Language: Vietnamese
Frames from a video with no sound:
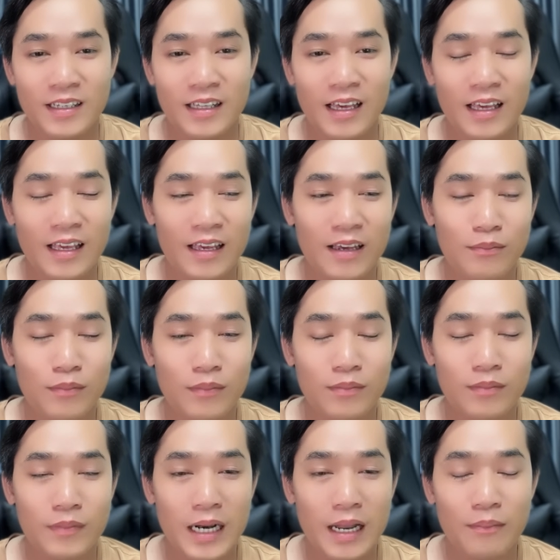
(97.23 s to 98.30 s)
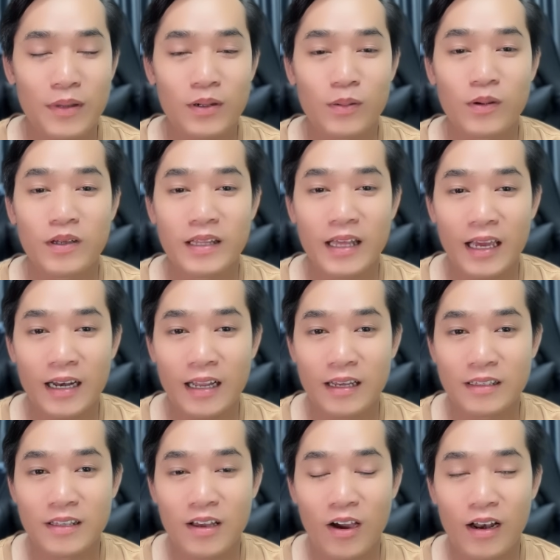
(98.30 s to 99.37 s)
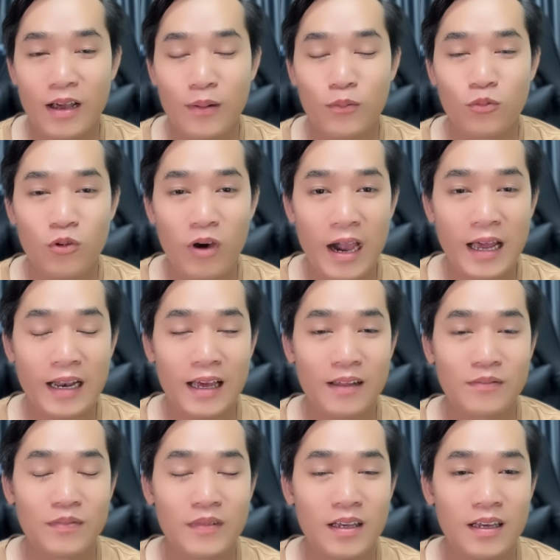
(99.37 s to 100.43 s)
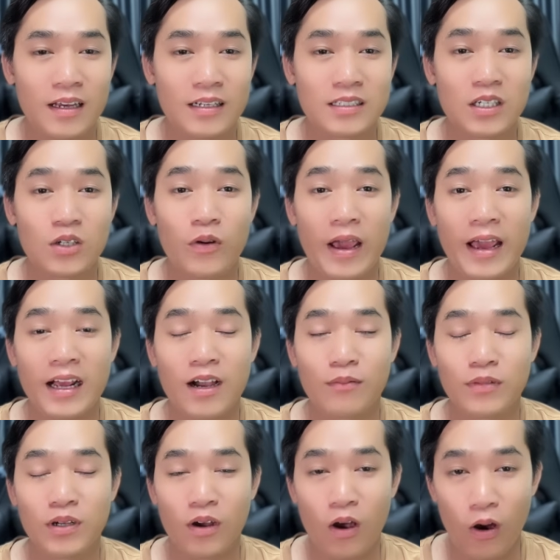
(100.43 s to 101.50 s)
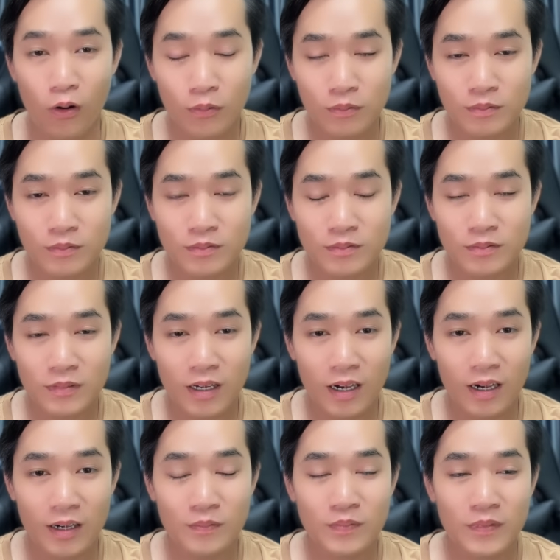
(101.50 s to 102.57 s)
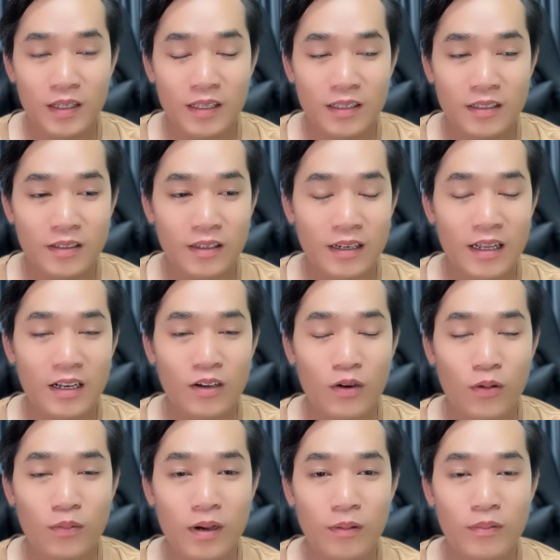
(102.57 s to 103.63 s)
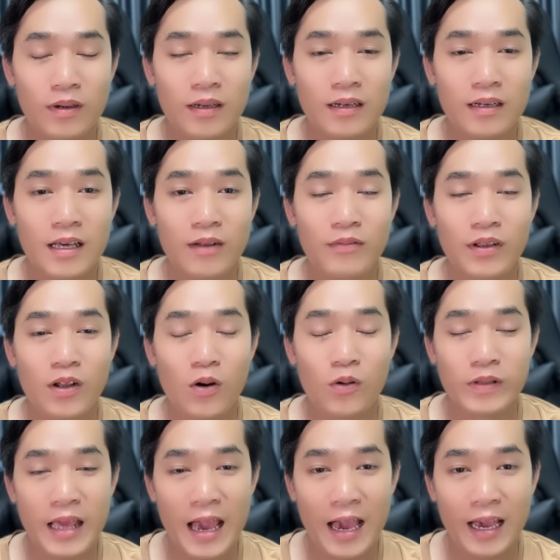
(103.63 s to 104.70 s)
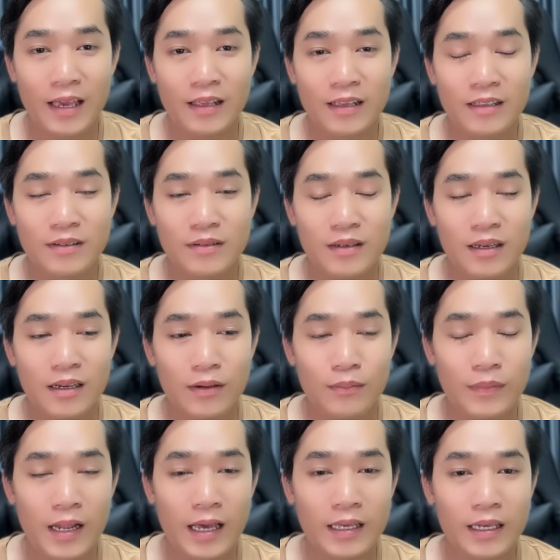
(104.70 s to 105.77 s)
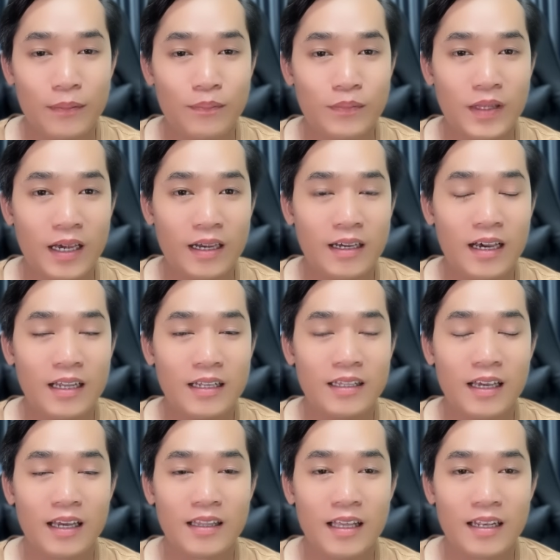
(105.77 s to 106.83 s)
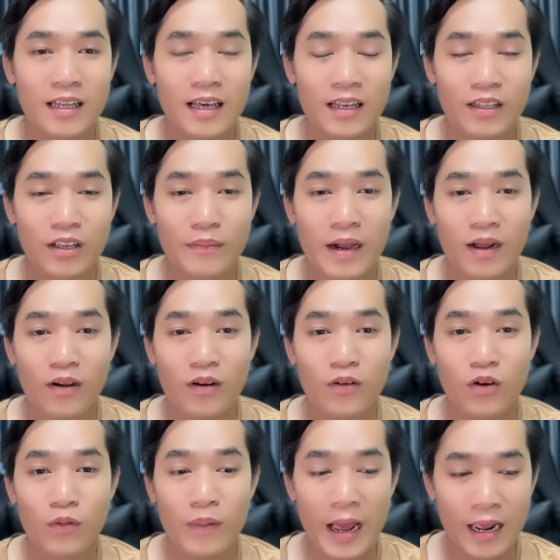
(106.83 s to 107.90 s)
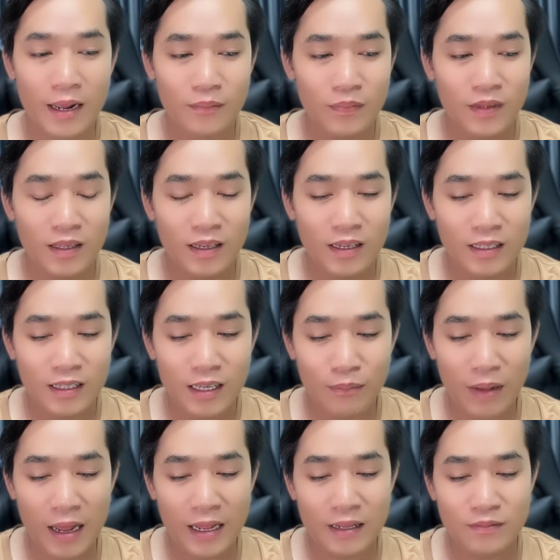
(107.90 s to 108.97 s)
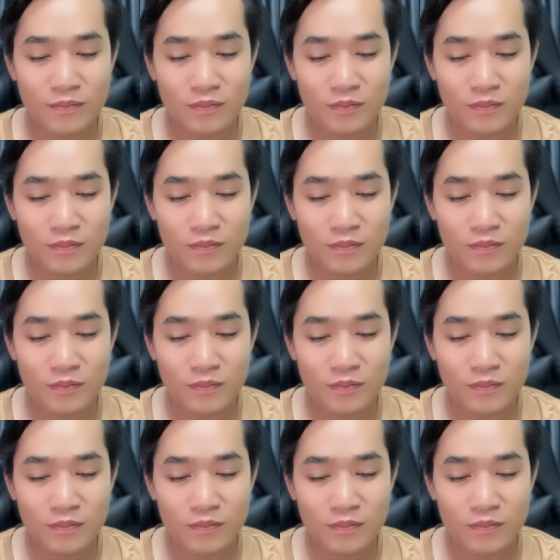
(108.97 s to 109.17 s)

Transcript: thì 15 mít cũng nói thiệt là do là hôm qua là, là sức khỏe không được ổn đó cho nên là cũng không có lên video dài để cập nhật hết những cái tình hình cho bà con cô bác nhưng mà